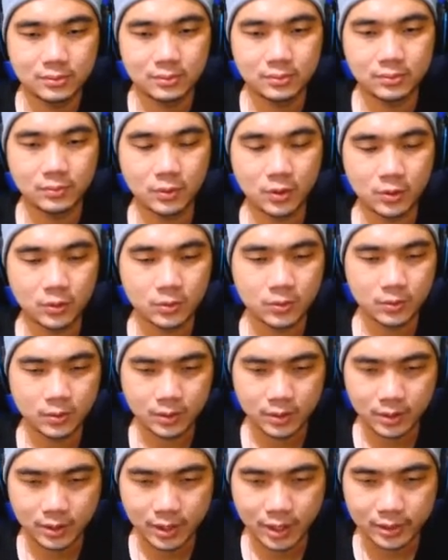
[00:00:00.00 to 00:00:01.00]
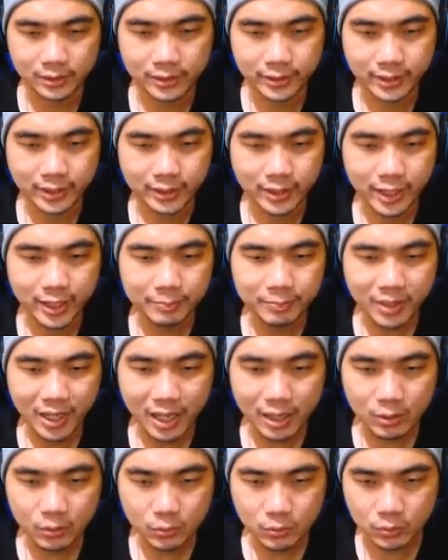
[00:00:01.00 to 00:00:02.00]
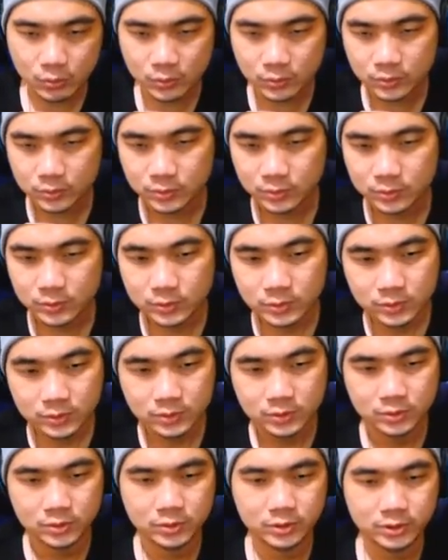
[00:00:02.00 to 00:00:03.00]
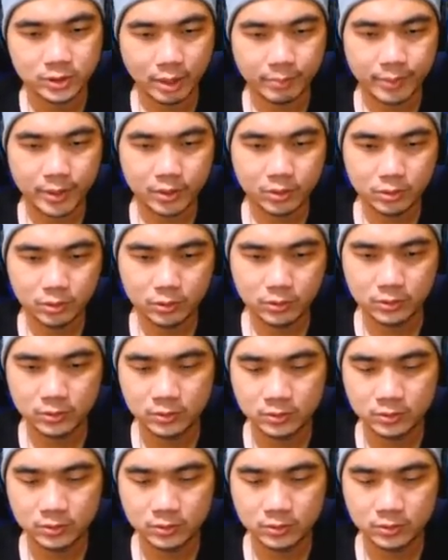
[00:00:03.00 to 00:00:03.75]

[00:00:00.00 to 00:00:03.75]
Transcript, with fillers: Oh, ada yang naik perahu. Apa tuh?